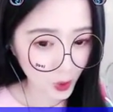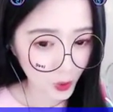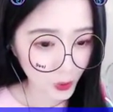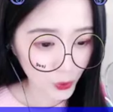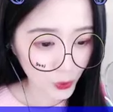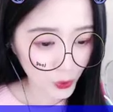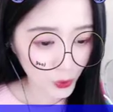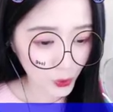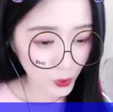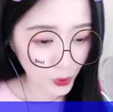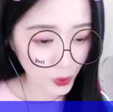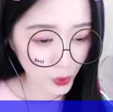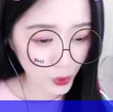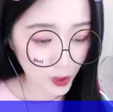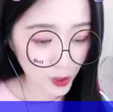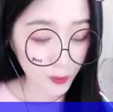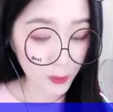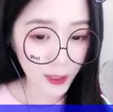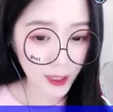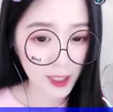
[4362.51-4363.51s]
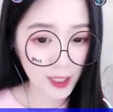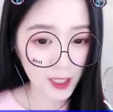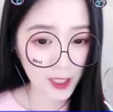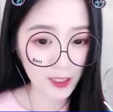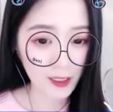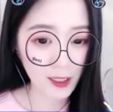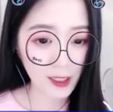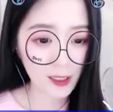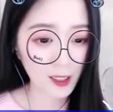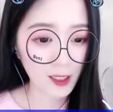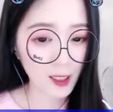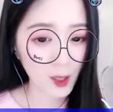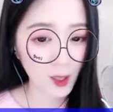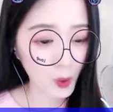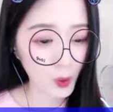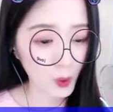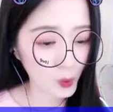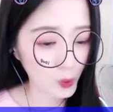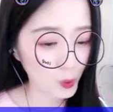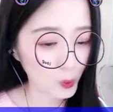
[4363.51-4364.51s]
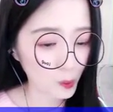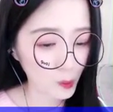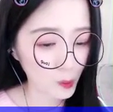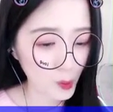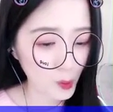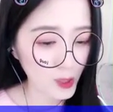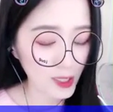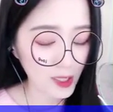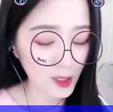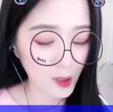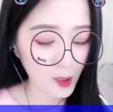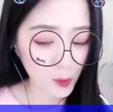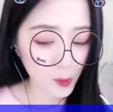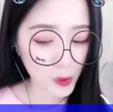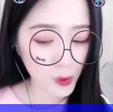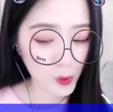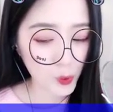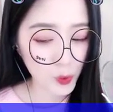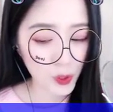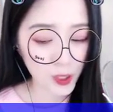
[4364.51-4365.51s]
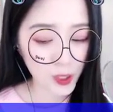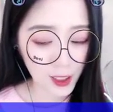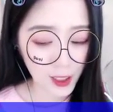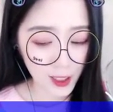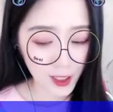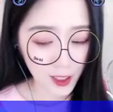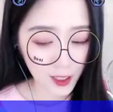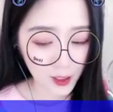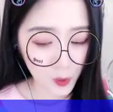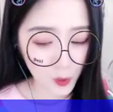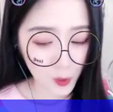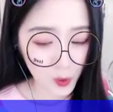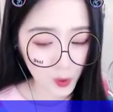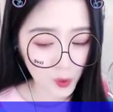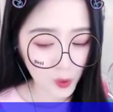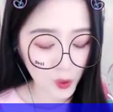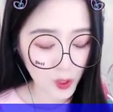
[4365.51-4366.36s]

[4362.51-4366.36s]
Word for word: 杨芷涵站在父皇与母妃中间，执笔描画，